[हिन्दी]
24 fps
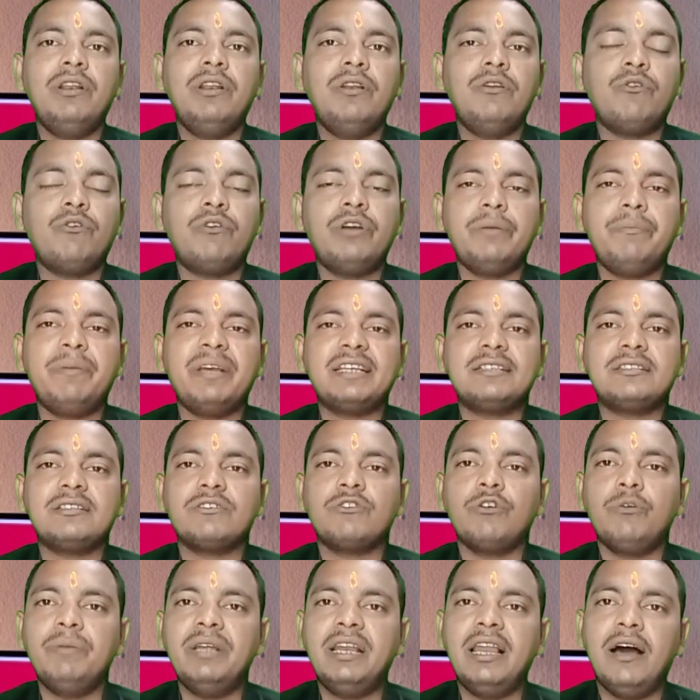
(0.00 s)
कीजिए और
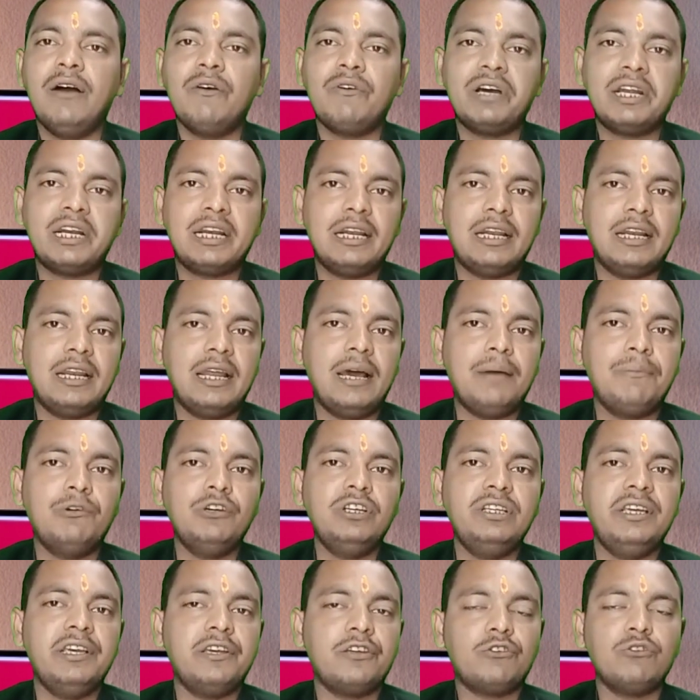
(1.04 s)
बेल वाले नोटिफिकेशन
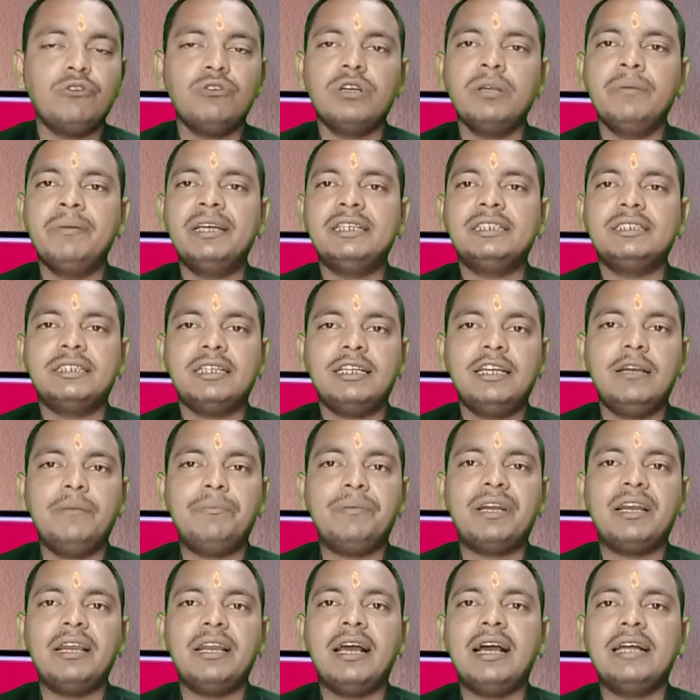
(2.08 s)
को बेलाव करना ना
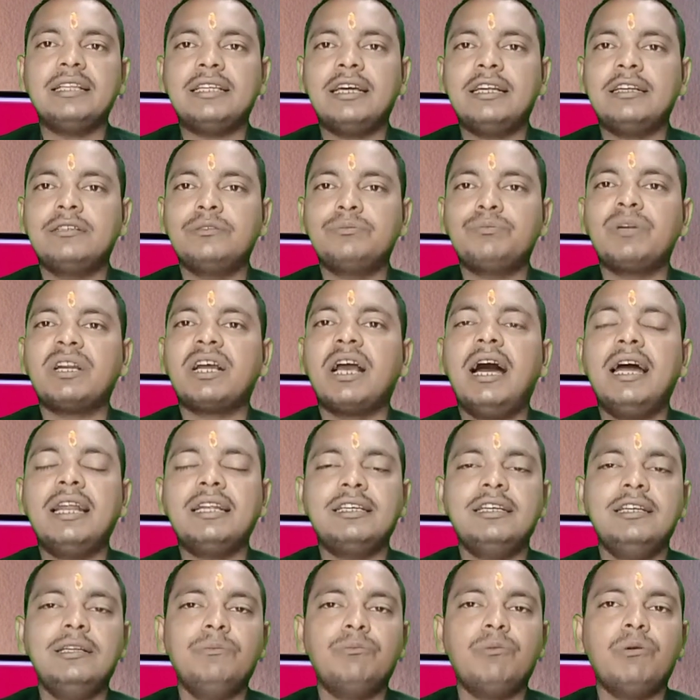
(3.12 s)
भूलिए क्योंकि मैं इस चैनल
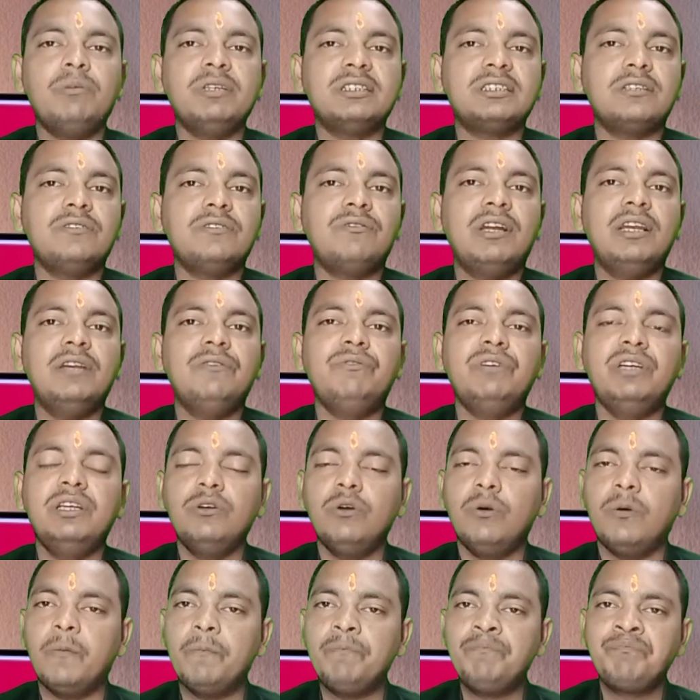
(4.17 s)
पर लगातार इस प्रकार
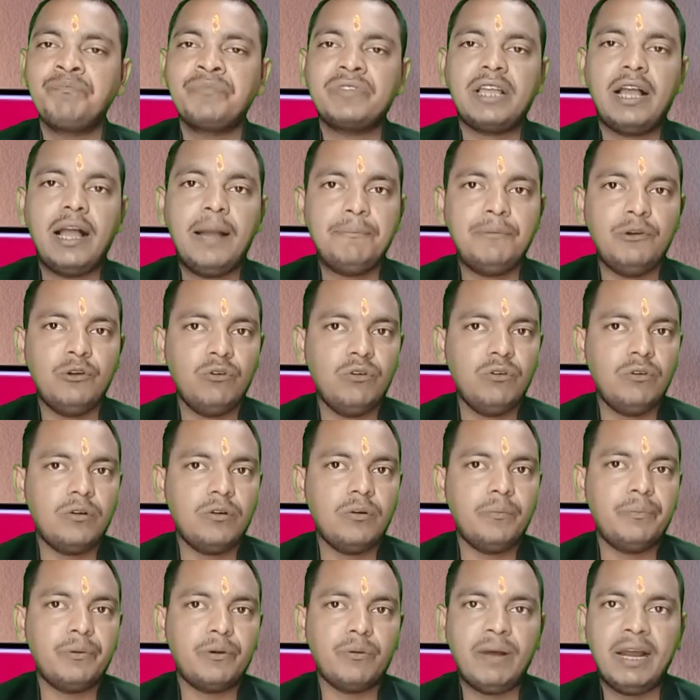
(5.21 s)
की इन्फॉर्मेशन वाले
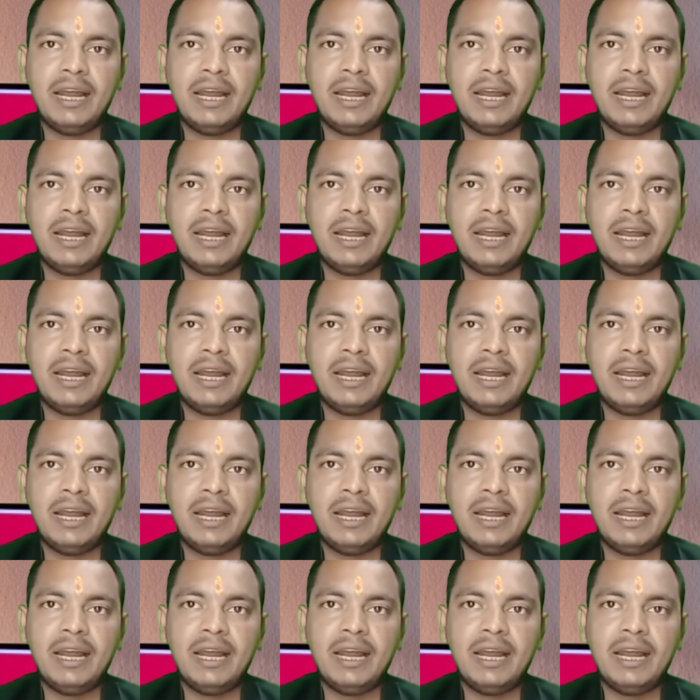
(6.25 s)
वीडियो